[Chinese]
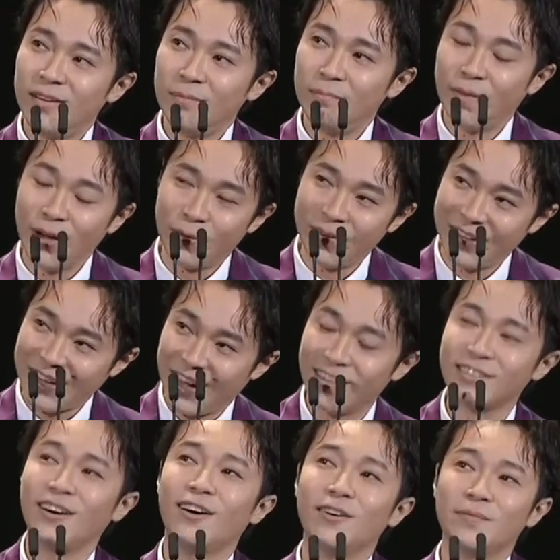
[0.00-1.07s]
没有被打
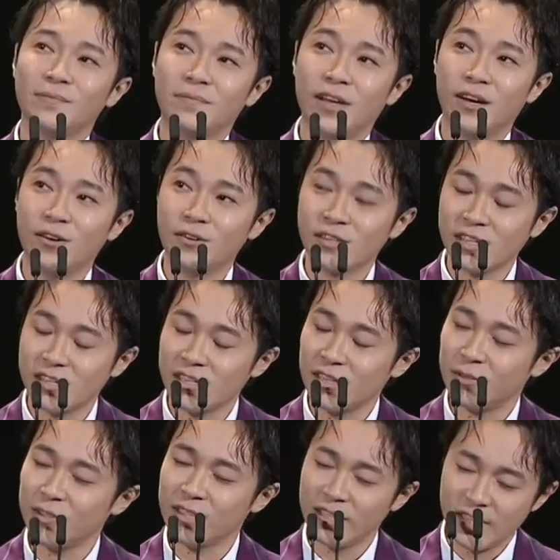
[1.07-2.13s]
倒，然后谢谢
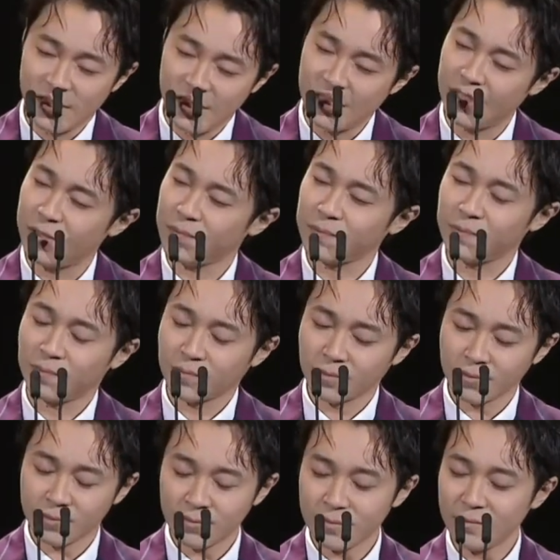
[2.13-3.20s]
我自己，
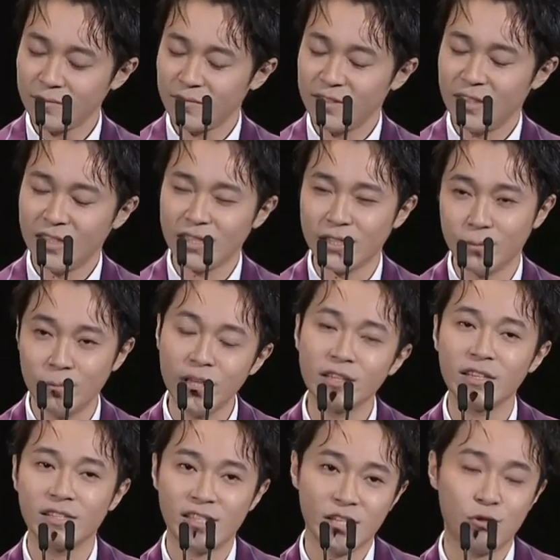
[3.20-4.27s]
死命
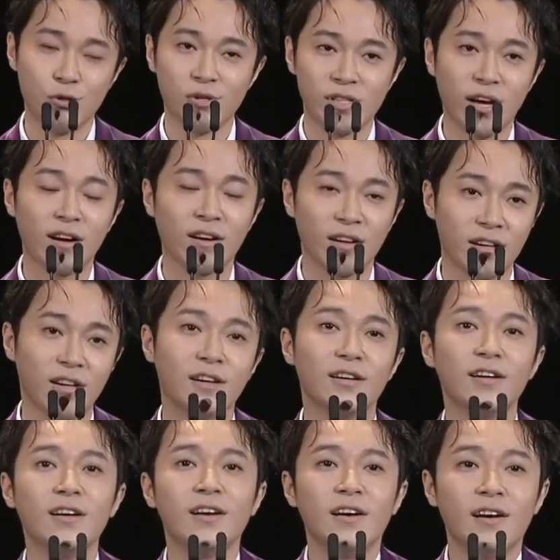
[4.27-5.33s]
的继续唱歌，
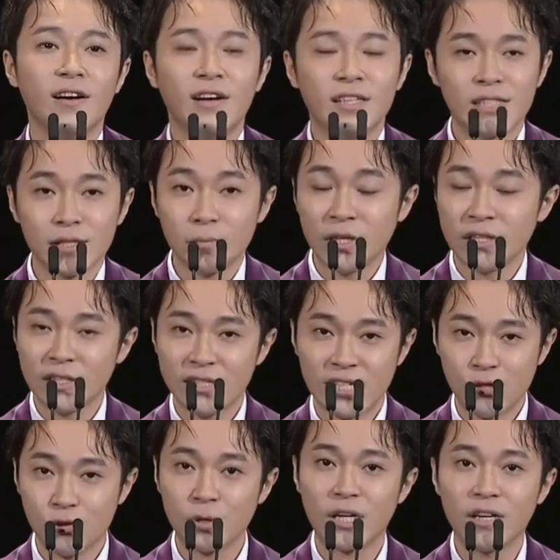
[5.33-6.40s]
死命的继
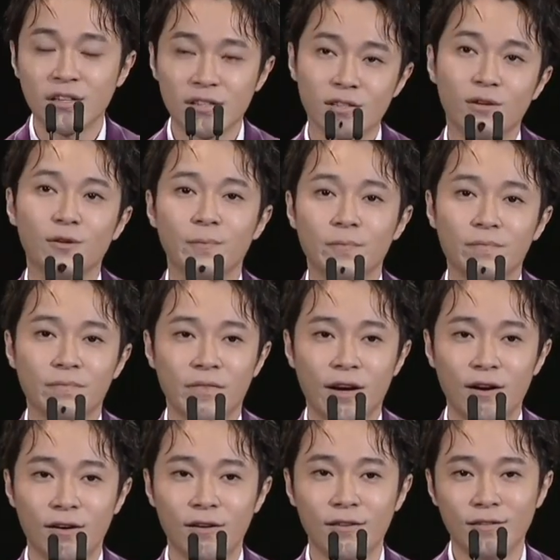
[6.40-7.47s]
续歌颂。然
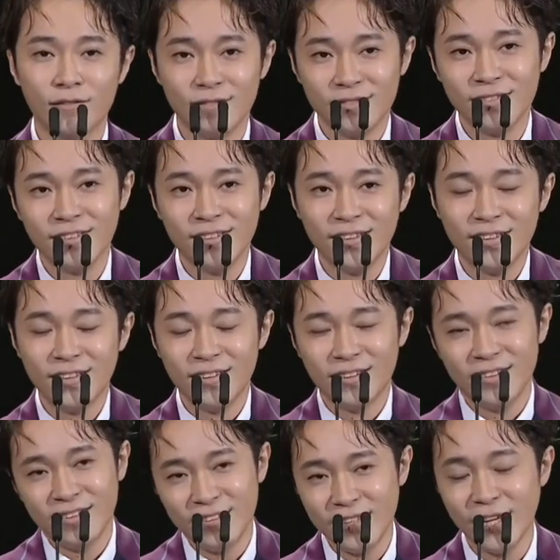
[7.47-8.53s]
后
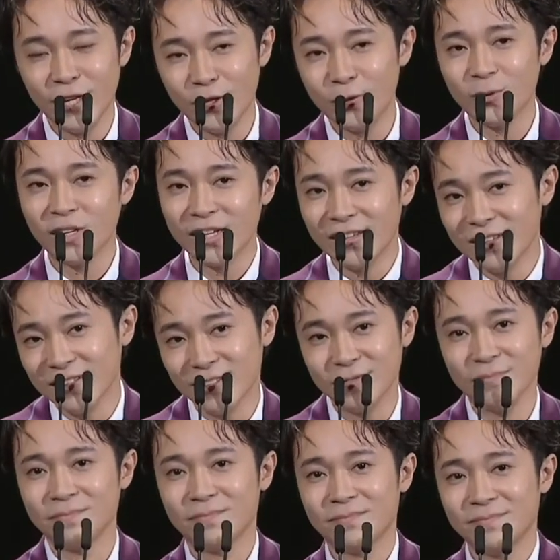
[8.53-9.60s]
你很努力了。
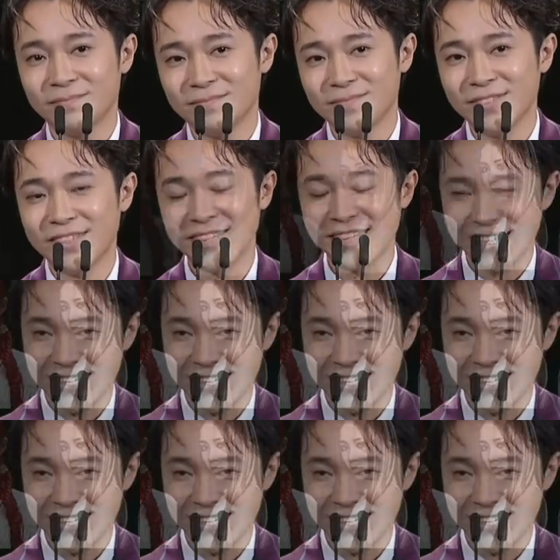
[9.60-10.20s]
谢